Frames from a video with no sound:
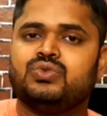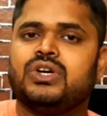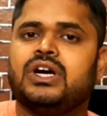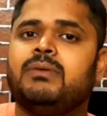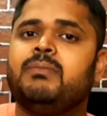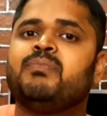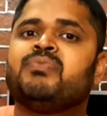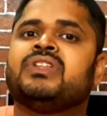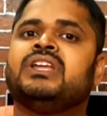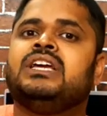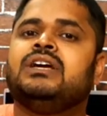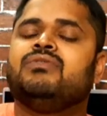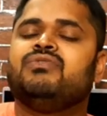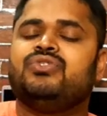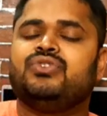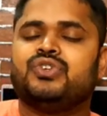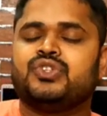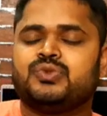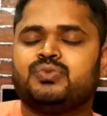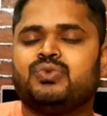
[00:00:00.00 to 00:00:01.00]
थ्रू आप
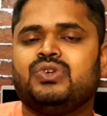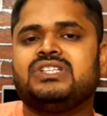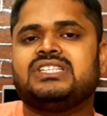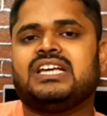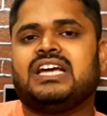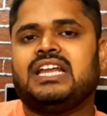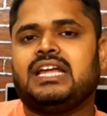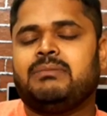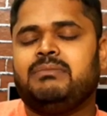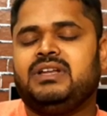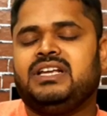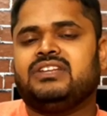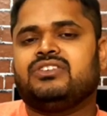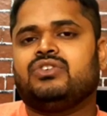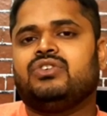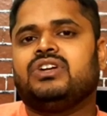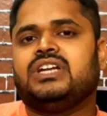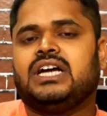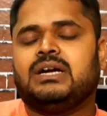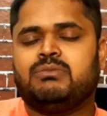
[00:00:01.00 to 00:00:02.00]
फोर्सफुली सारे
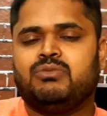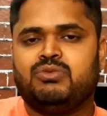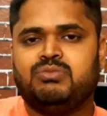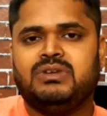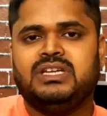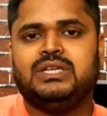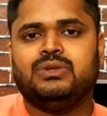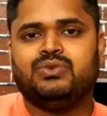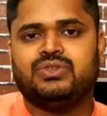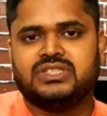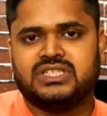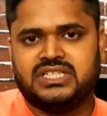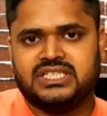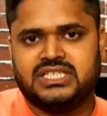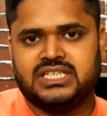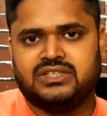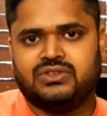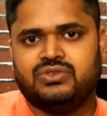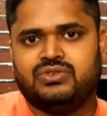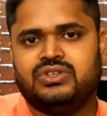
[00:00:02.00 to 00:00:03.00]
एप्लीकेशन को डार्क मोड में यूज़ कर
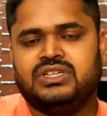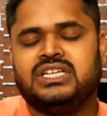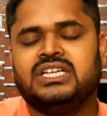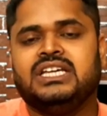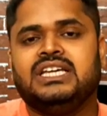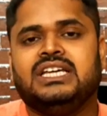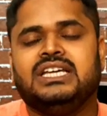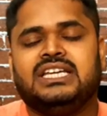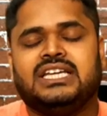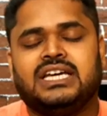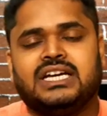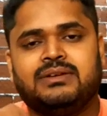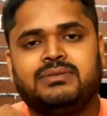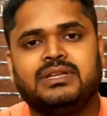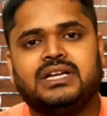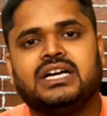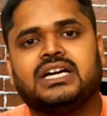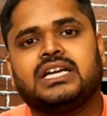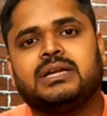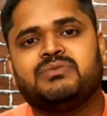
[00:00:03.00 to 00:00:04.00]
सकते हो या
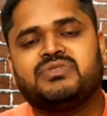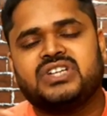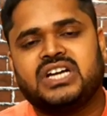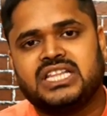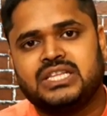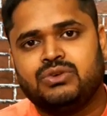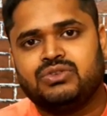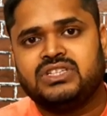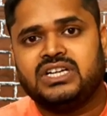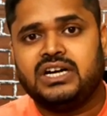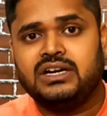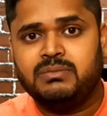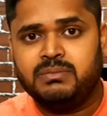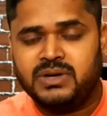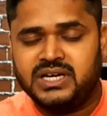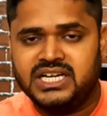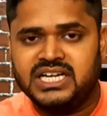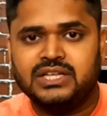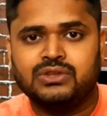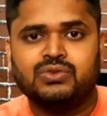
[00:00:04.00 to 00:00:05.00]
फिर अगर आप चाहते हो थर्ड
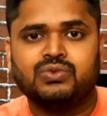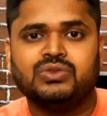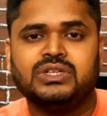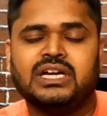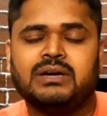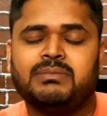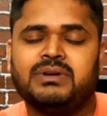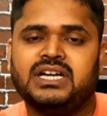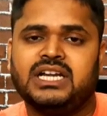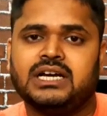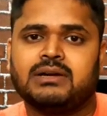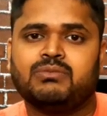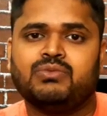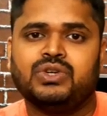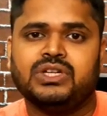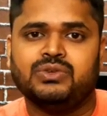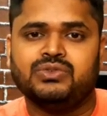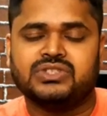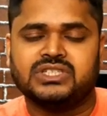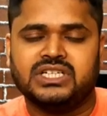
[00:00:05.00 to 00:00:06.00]
पार्टी के थ्रू यहाँ पर डार्क
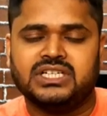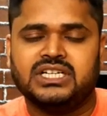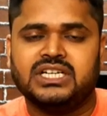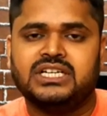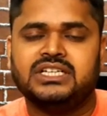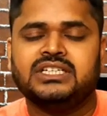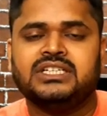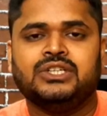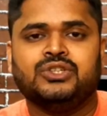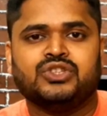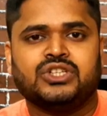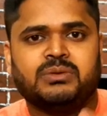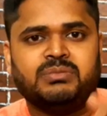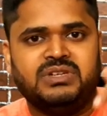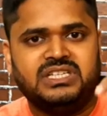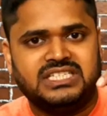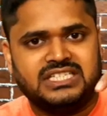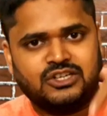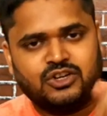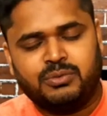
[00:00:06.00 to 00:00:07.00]
मोड यूज़ करना तो
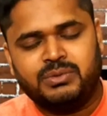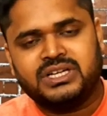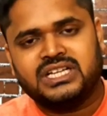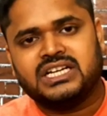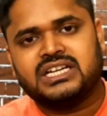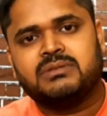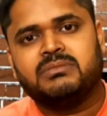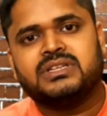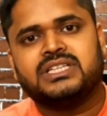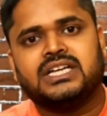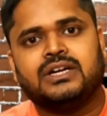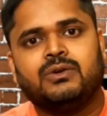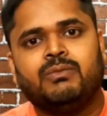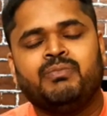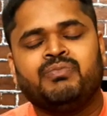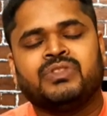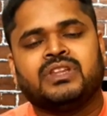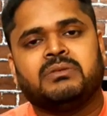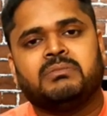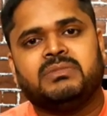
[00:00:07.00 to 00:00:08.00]
आप नीचे कमेंट करके बताओ
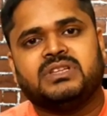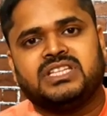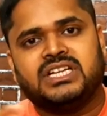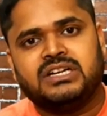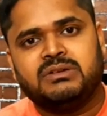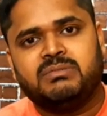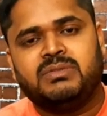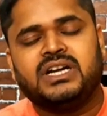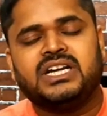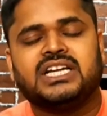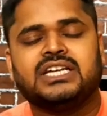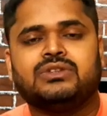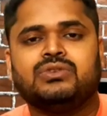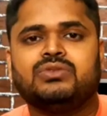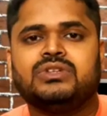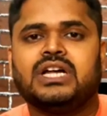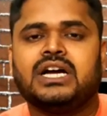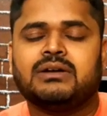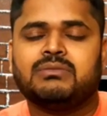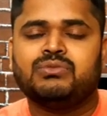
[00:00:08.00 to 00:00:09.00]
मैं थर्ड पार्टी के
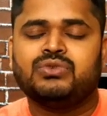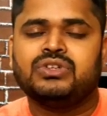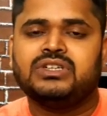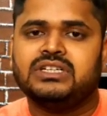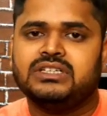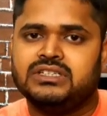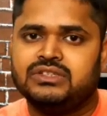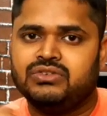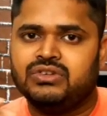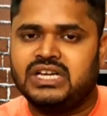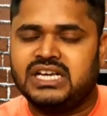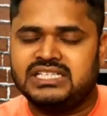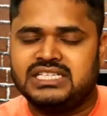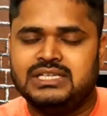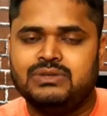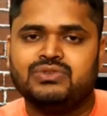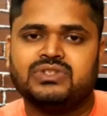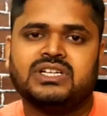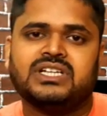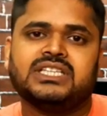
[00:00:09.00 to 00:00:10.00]
थ्रू डार्क मोड
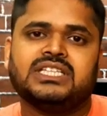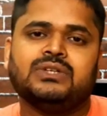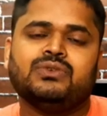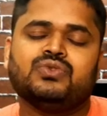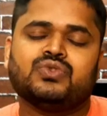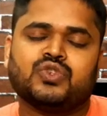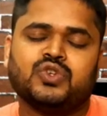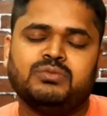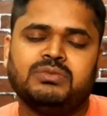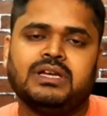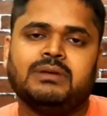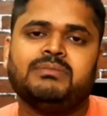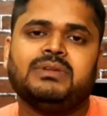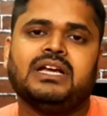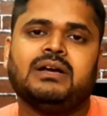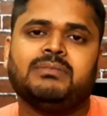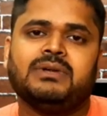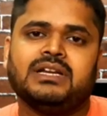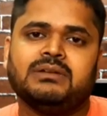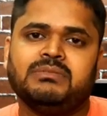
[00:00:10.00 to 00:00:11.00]
कैसे यूज़ करते हैं उसको भी आप
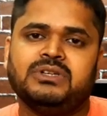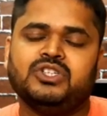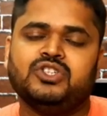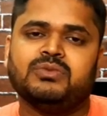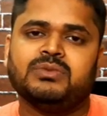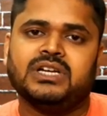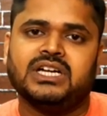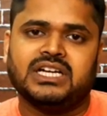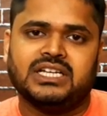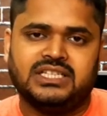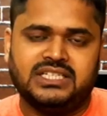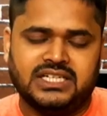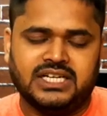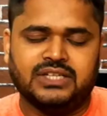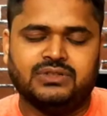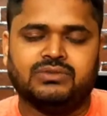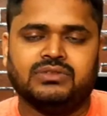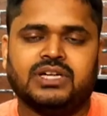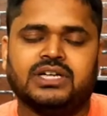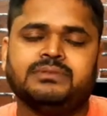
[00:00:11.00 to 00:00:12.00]
यहाँ पर एक वीडियो बना के
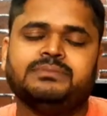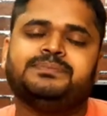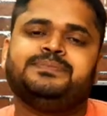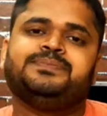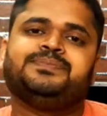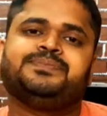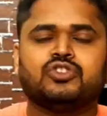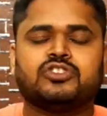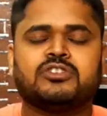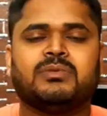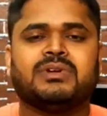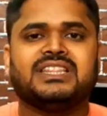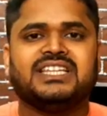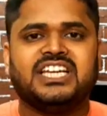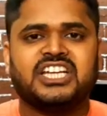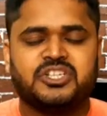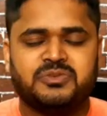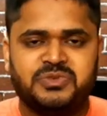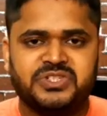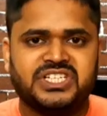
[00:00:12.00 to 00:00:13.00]
दिखा दूंगा उसके बाद
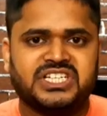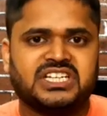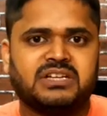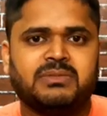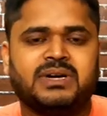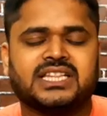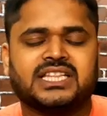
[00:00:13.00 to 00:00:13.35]
नेक्स्ट फीचर की